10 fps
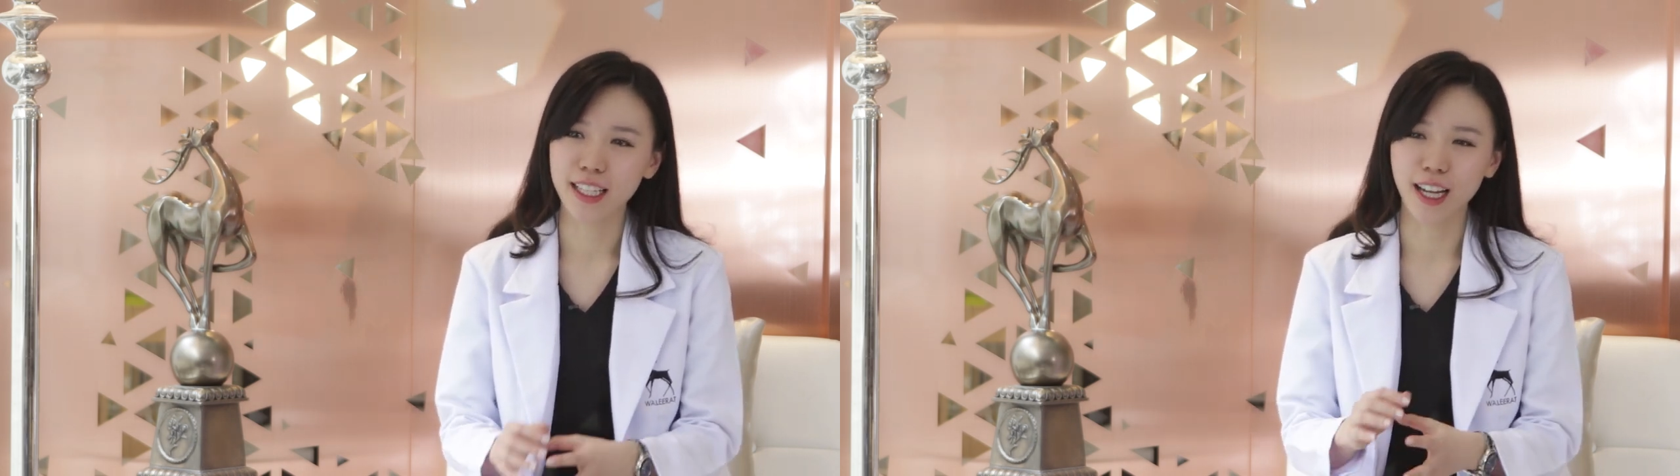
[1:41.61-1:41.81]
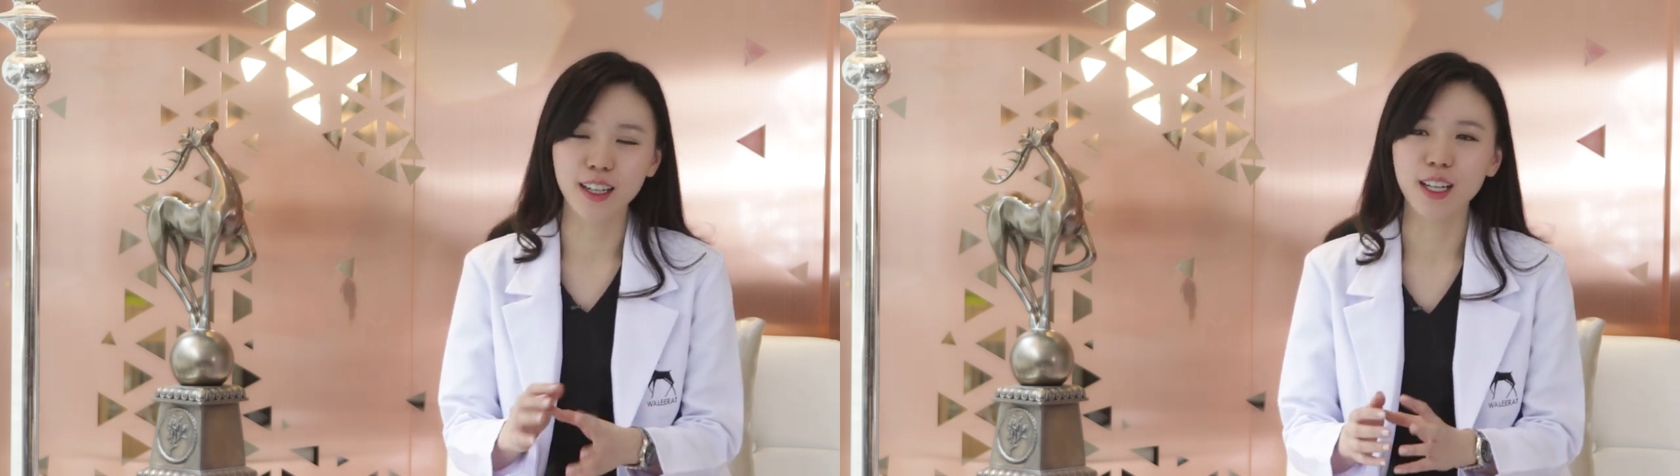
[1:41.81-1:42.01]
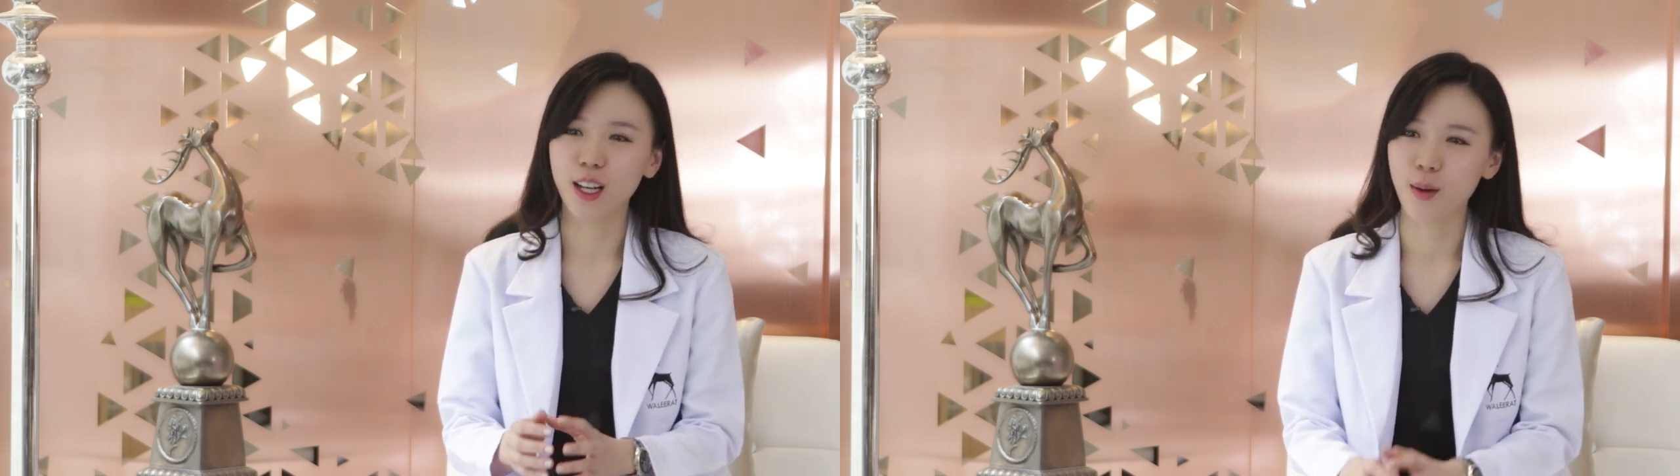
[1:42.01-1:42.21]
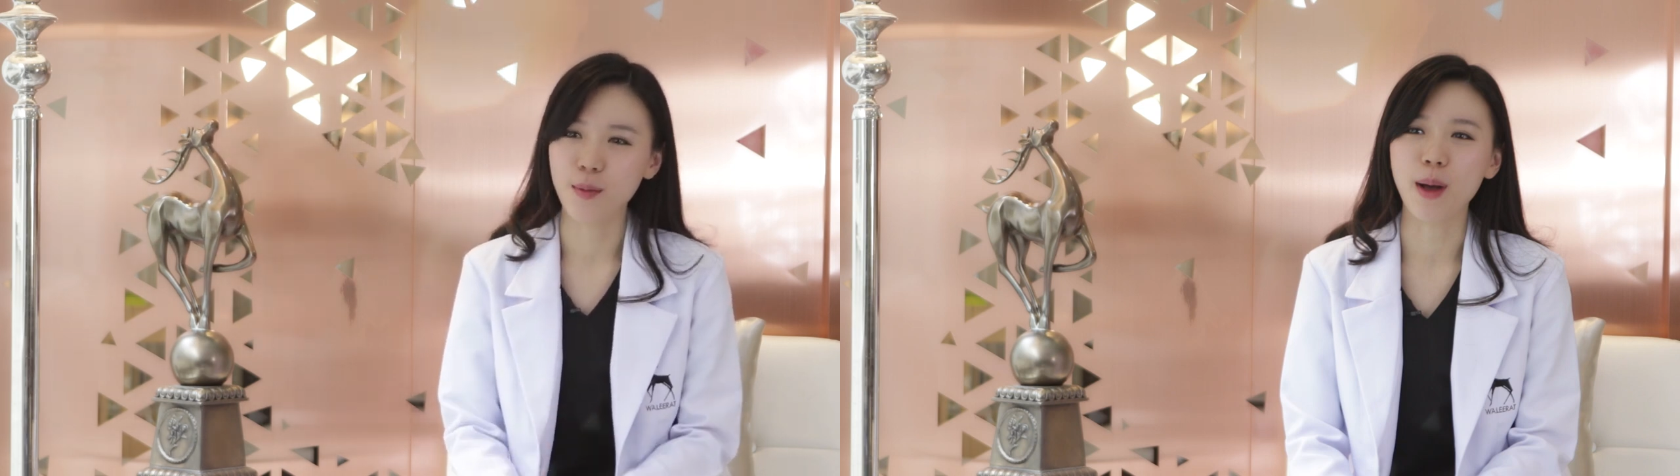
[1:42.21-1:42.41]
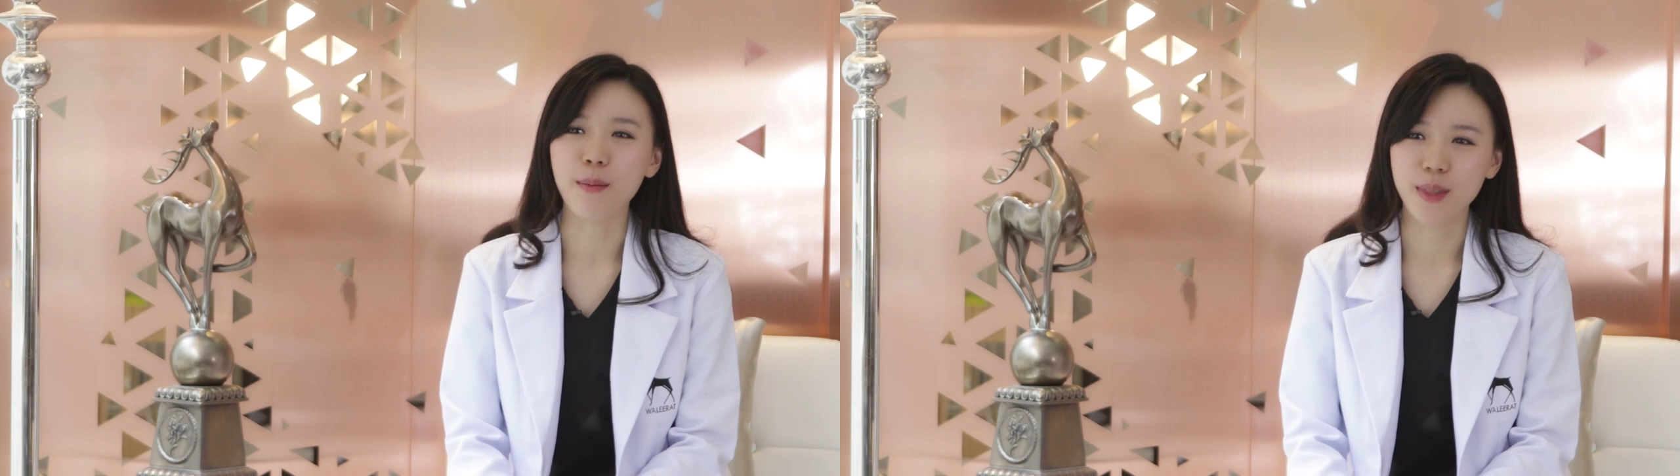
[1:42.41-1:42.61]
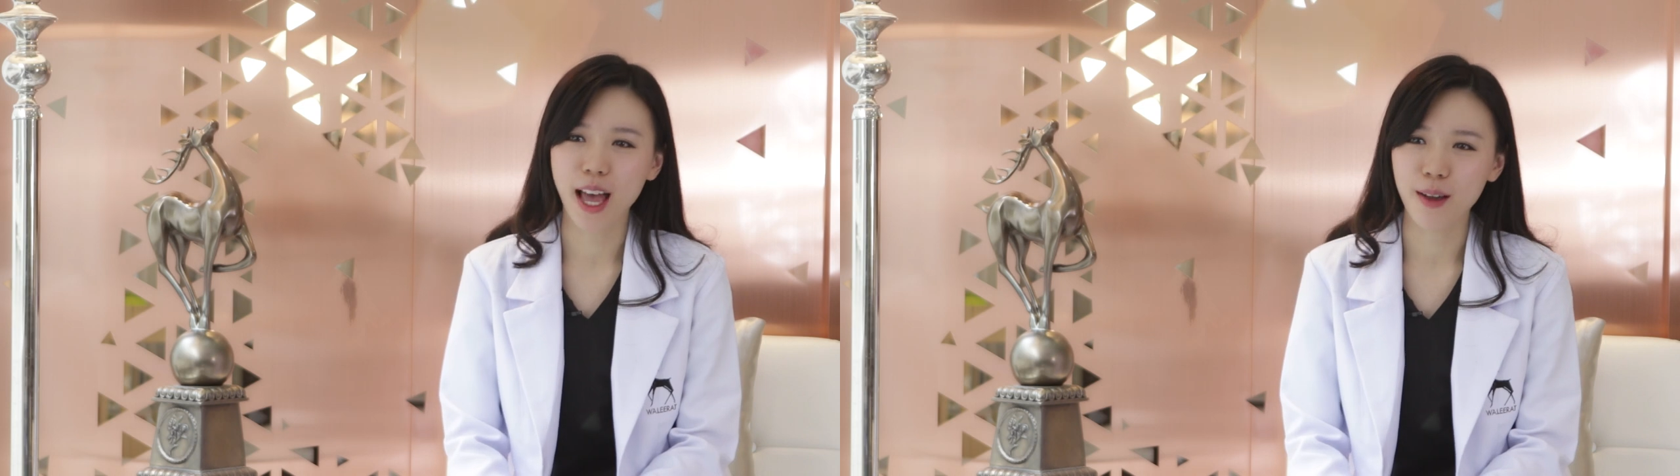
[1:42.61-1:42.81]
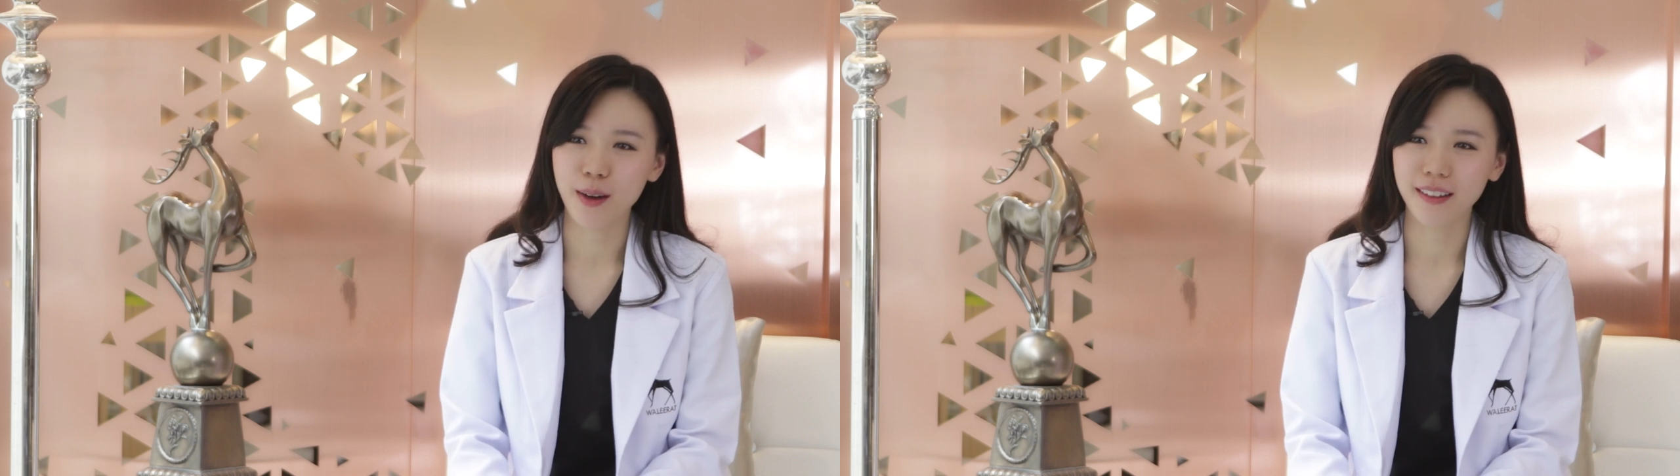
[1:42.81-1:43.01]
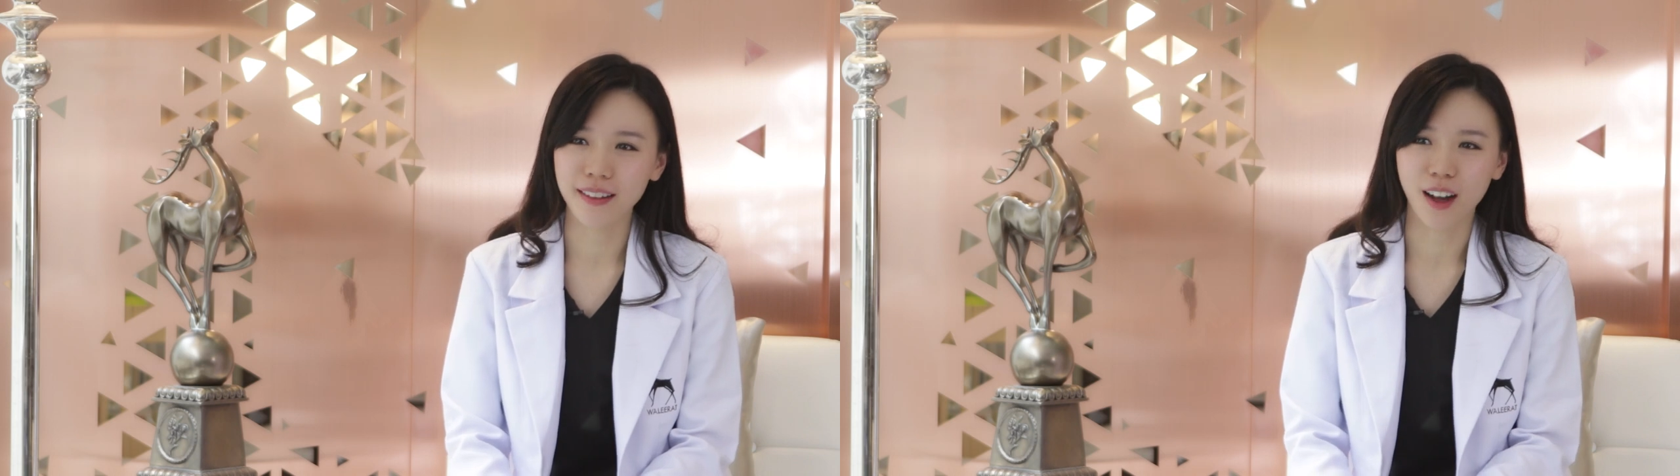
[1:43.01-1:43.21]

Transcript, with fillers: อย่างอื่นเราก็ปรับได้ว่า